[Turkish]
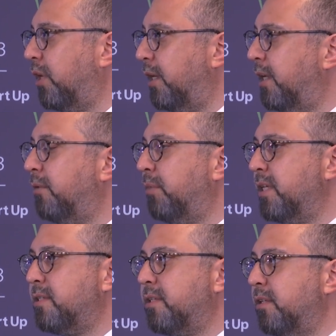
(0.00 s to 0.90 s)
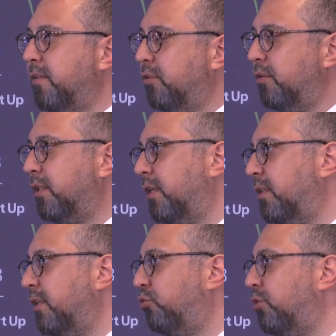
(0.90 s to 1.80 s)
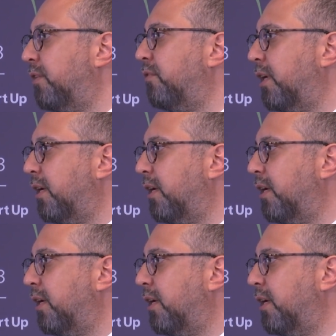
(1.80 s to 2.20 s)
halen benzinli ve de türev